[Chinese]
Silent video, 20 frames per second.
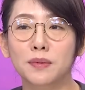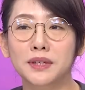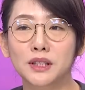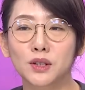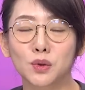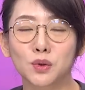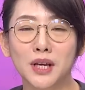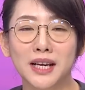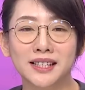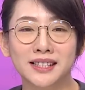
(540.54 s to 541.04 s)
我们
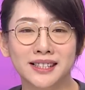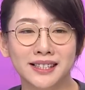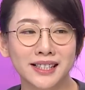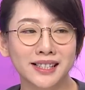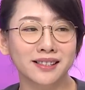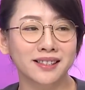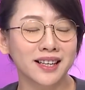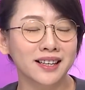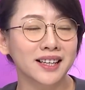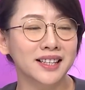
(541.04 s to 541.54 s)
就算牺
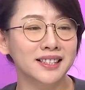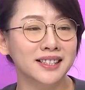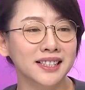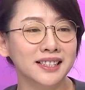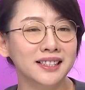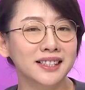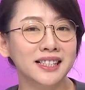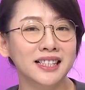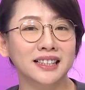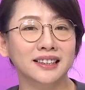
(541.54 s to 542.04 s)
牲了
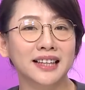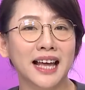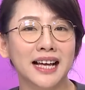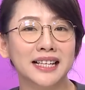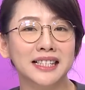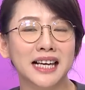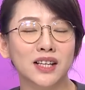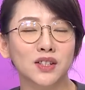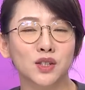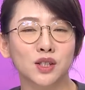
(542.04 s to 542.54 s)
经济，
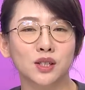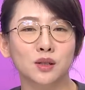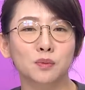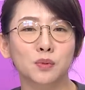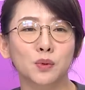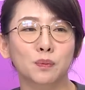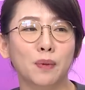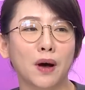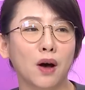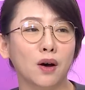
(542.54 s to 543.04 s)
大家吃
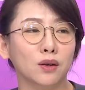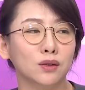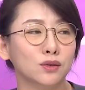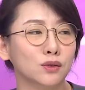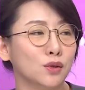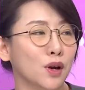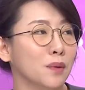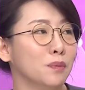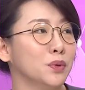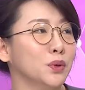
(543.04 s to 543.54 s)
不饱
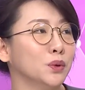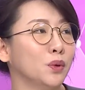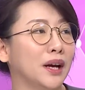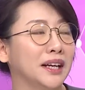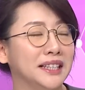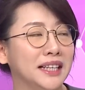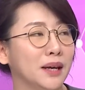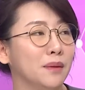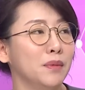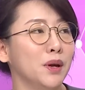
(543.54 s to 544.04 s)
穿不
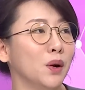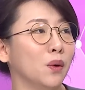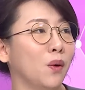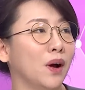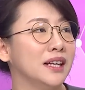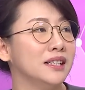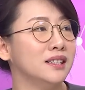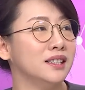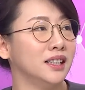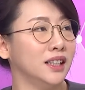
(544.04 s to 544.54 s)
暖也没有
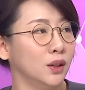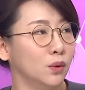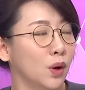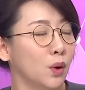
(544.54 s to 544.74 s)
关系，